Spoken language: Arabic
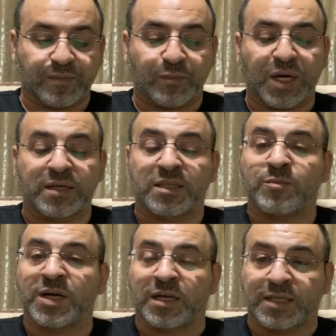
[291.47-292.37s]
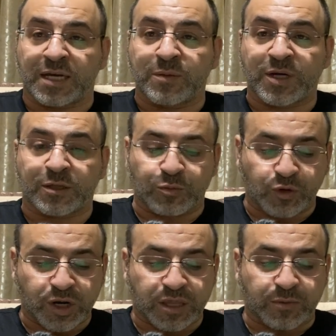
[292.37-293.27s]
مع اتباع تعليمات
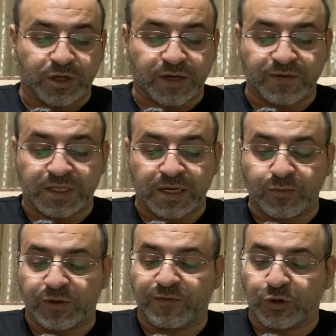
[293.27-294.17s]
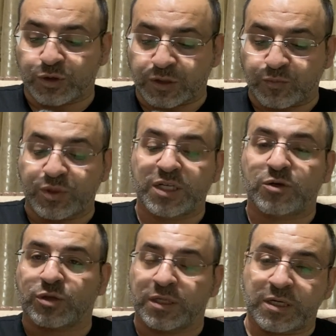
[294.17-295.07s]
المنظمة نفسها من فحوص طبية
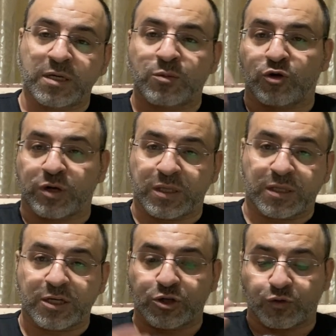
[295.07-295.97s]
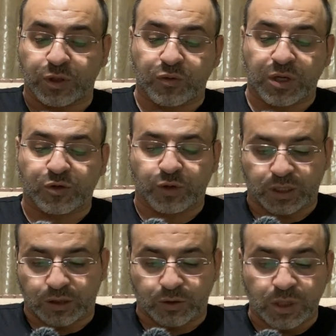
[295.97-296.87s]
وتدريب وأورينتيشن ودورات
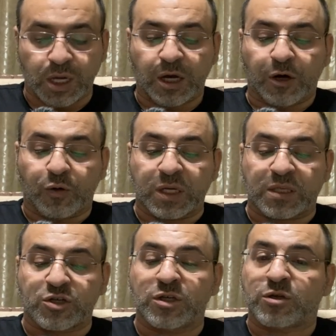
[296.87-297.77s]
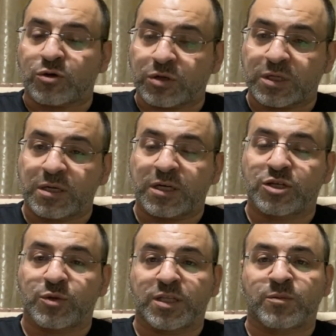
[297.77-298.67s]
وغيره ولتجديد الرخصة
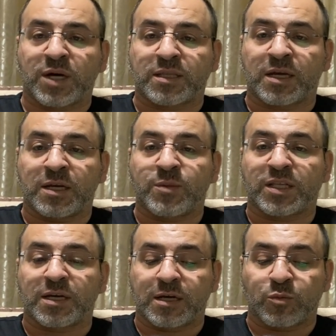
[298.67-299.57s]
يجب اتباع تعليمات هاي